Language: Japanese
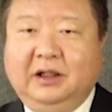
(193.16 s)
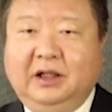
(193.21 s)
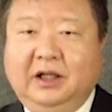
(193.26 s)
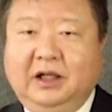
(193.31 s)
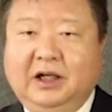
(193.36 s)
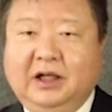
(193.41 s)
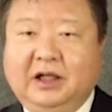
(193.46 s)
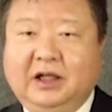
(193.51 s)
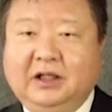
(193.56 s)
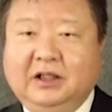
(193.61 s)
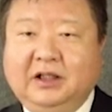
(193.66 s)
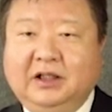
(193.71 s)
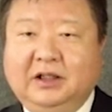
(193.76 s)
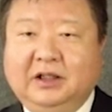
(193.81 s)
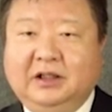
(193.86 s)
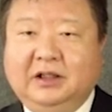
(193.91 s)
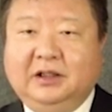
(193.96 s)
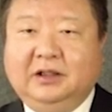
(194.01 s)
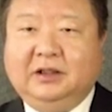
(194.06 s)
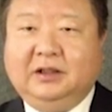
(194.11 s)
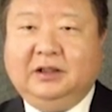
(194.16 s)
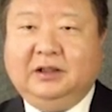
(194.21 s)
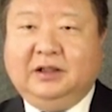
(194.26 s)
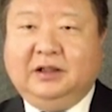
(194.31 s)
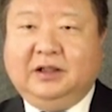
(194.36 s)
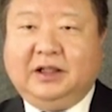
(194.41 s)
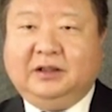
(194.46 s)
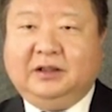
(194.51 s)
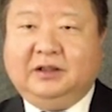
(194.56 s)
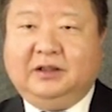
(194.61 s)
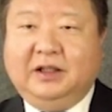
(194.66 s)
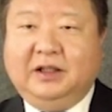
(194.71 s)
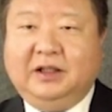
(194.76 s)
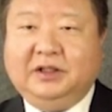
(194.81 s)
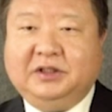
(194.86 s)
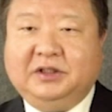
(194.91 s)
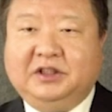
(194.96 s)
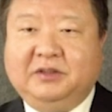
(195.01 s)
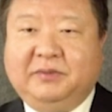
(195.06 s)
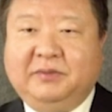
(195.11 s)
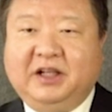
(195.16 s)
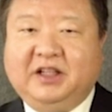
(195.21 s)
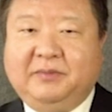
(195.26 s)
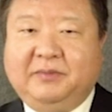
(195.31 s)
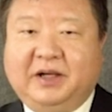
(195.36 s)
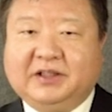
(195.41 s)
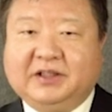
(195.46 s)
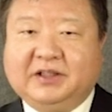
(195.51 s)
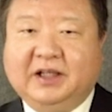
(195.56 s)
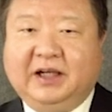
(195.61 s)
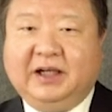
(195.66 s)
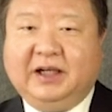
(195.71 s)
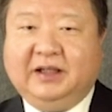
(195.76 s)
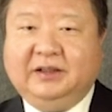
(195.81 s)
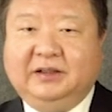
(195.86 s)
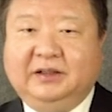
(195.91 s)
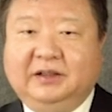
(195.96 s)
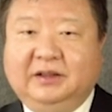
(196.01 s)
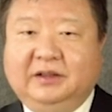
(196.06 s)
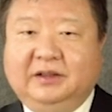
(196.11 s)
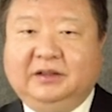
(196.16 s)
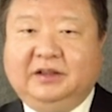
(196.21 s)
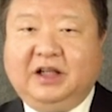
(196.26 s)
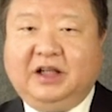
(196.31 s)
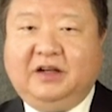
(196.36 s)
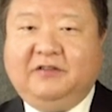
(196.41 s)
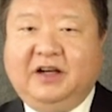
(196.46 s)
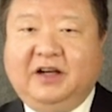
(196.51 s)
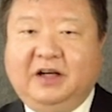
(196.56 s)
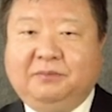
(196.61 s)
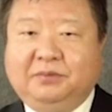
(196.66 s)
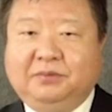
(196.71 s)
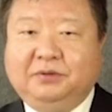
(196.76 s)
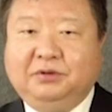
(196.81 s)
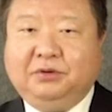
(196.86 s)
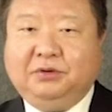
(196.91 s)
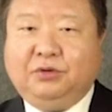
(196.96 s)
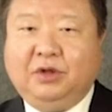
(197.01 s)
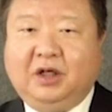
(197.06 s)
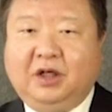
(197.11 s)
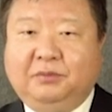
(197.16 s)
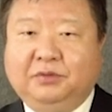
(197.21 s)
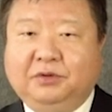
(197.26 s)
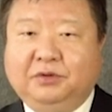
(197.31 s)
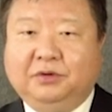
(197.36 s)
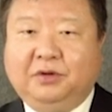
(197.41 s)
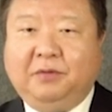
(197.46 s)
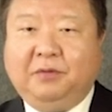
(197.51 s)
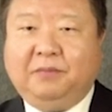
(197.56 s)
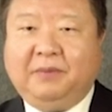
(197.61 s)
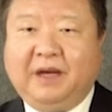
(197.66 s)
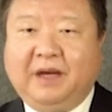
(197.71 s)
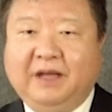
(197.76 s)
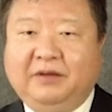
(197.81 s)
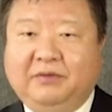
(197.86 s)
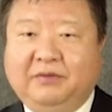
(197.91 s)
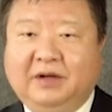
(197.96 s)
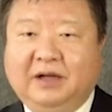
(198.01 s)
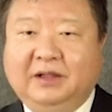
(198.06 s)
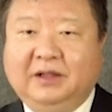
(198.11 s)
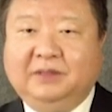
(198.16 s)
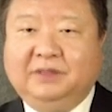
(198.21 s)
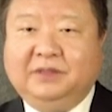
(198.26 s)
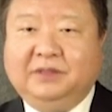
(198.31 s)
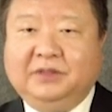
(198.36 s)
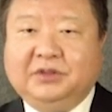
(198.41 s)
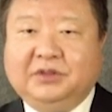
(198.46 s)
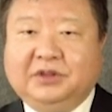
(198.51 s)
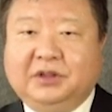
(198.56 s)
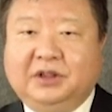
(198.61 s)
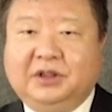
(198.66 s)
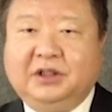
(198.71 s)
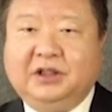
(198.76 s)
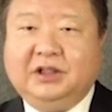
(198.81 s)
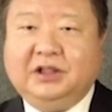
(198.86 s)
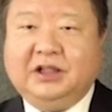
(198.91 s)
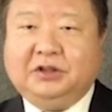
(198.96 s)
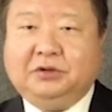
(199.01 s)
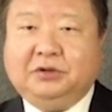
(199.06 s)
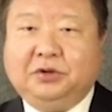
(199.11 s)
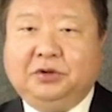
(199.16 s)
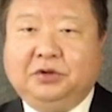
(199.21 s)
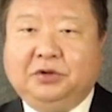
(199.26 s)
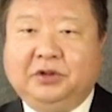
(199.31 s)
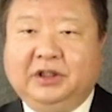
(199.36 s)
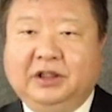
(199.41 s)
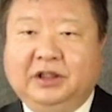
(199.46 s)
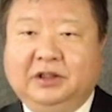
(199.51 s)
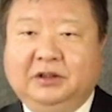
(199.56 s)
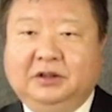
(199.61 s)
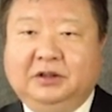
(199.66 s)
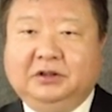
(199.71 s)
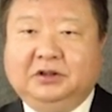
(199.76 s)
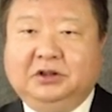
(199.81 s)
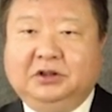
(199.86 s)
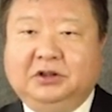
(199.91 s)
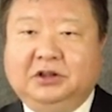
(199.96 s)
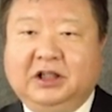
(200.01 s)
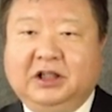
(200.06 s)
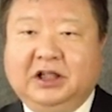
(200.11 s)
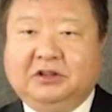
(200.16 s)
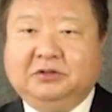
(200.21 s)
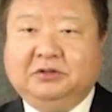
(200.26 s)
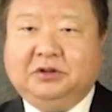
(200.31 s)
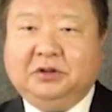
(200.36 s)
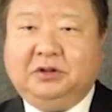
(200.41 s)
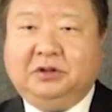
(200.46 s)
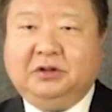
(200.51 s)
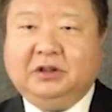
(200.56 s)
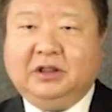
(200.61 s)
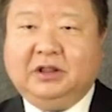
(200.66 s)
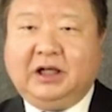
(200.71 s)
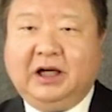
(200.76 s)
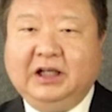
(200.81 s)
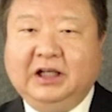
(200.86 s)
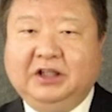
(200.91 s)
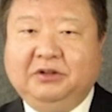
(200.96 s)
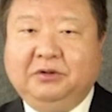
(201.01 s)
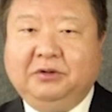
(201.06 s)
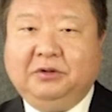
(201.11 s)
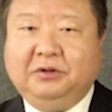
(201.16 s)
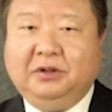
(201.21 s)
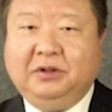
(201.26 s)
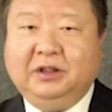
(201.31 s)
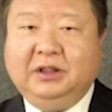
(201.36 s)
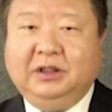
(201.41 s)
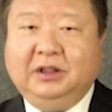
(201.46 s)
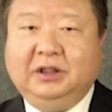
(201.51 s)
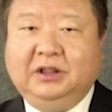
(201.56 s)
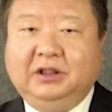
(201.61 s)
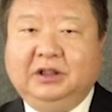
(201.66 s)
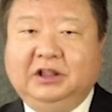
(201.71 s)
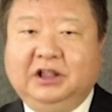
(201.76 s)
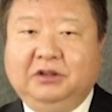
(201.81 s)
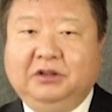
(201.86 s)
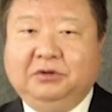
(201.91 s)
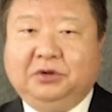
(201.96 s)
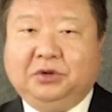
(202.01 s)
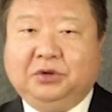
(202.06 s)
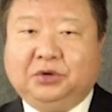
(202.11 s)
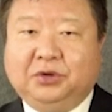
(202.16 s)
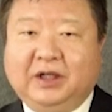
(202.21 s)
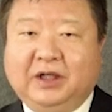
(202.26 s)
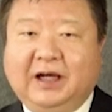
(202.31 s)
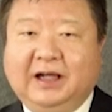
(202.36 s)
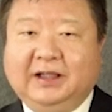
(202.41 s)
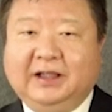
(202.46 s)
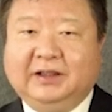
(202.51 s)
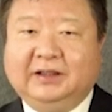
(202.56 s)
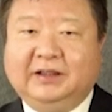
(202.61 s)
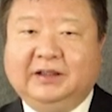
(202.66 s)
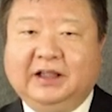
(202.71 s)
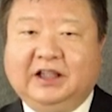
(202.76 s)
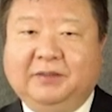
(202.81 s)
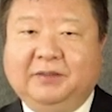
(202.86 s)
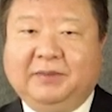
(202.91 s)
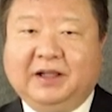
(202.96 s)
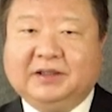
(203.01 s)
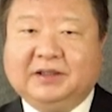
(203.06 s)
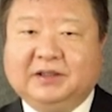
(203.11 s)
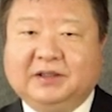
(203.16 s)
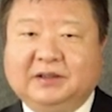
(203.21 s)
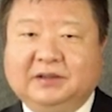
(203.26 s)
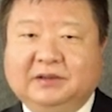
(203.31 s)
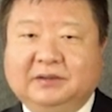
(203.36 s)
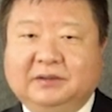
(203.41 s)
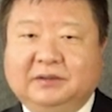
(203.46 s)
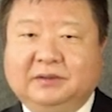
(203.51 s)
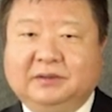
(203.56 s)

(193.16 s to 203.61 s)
エラーになってしまいますが、Java プログラムの場合は、好きなところに空白と開業を入れることができます。